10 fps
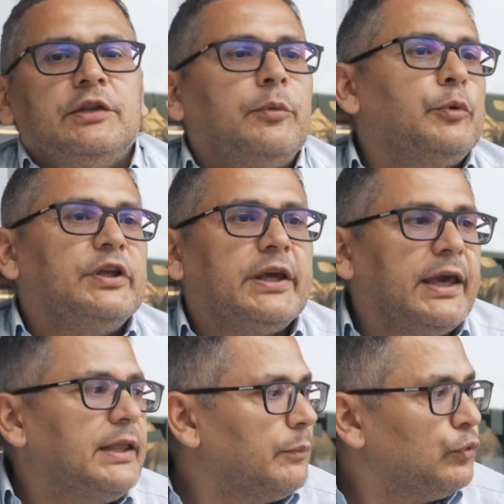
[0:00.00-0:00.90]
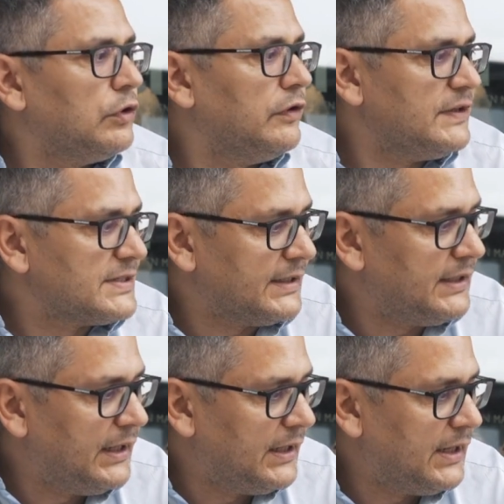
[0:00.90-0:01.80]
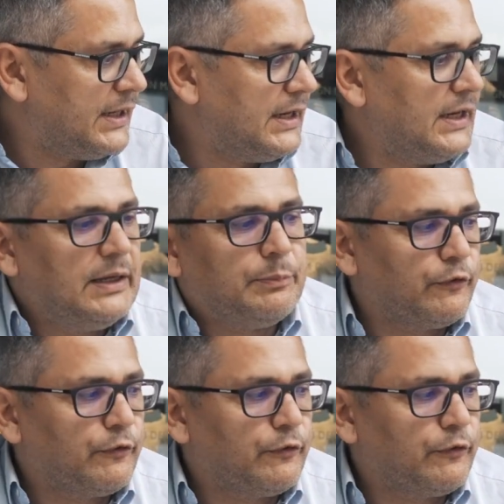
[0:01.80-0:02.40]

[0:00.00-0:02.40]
Dopodiché dal punto di vista del eh,